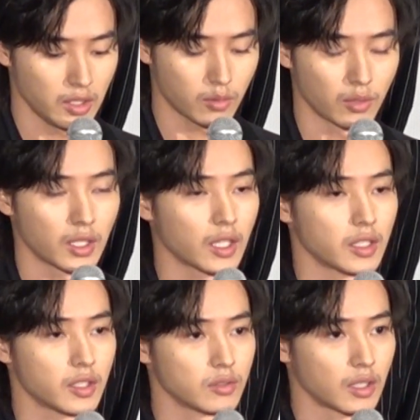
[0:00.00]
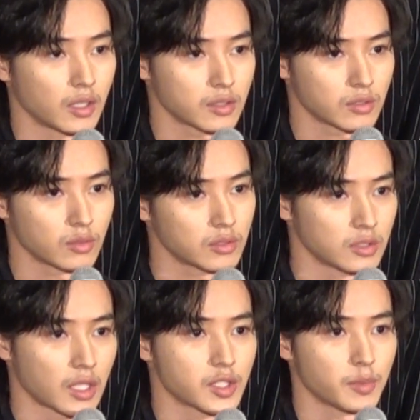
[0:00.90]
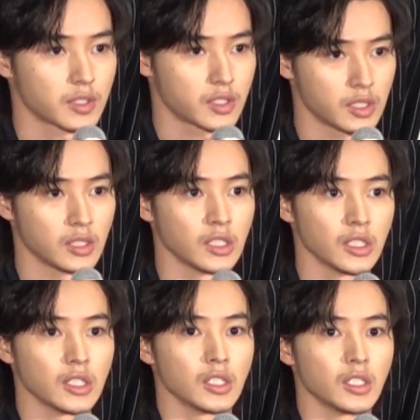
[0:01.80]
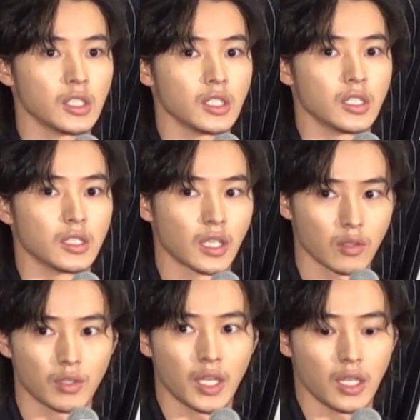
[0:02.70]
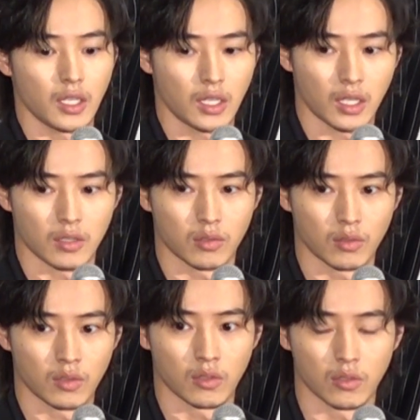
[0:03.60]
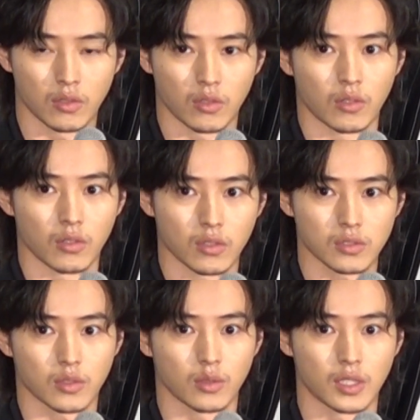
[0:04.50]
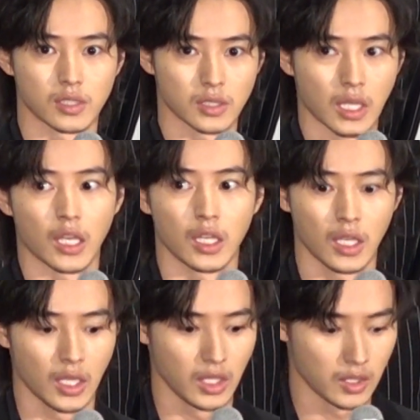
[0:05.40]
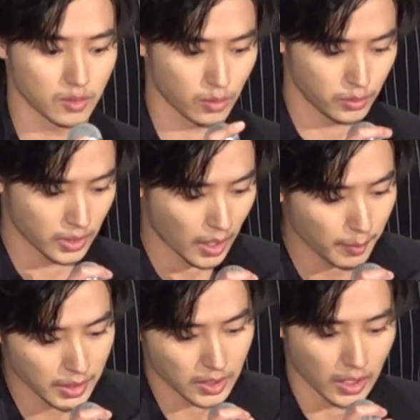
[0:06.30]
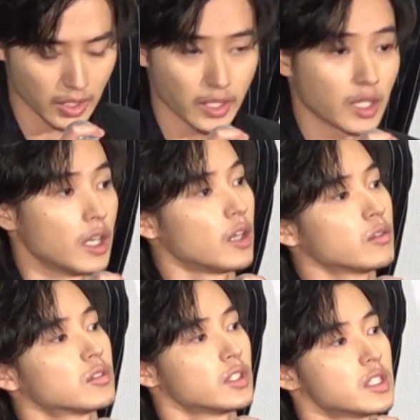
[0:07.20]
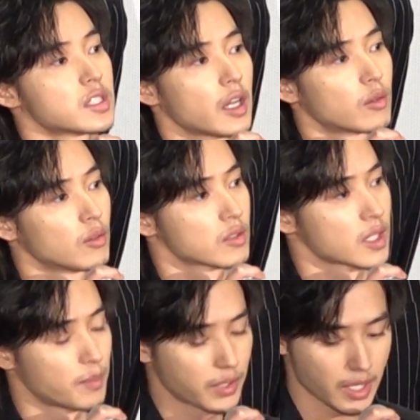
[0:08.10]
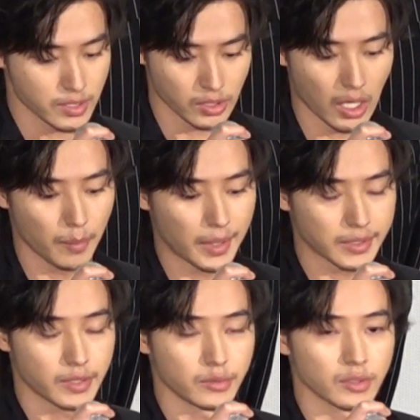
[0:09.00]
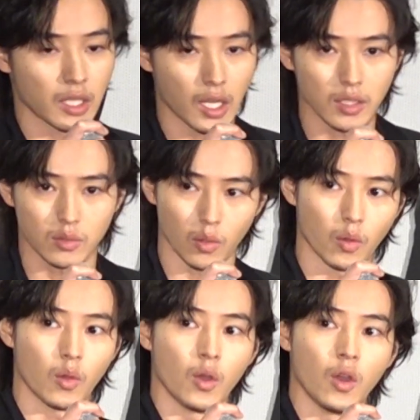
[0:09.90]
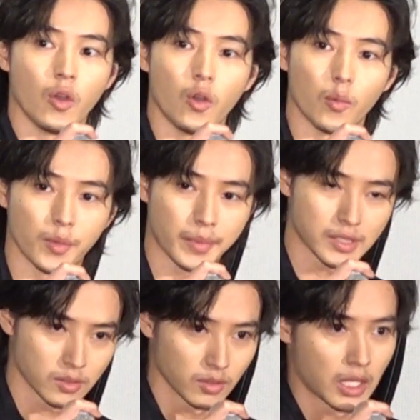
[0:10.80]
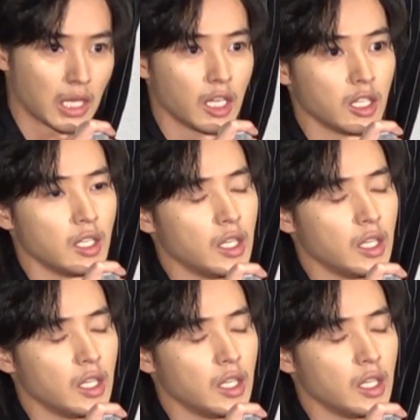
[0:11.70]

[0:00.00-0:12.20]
一個の映画ができるんだなってすごく感じますしなのであのー、そうですねそういうふうに頑張ってたらなんか本当に最高のサプライズが待ってるんだなと思いますので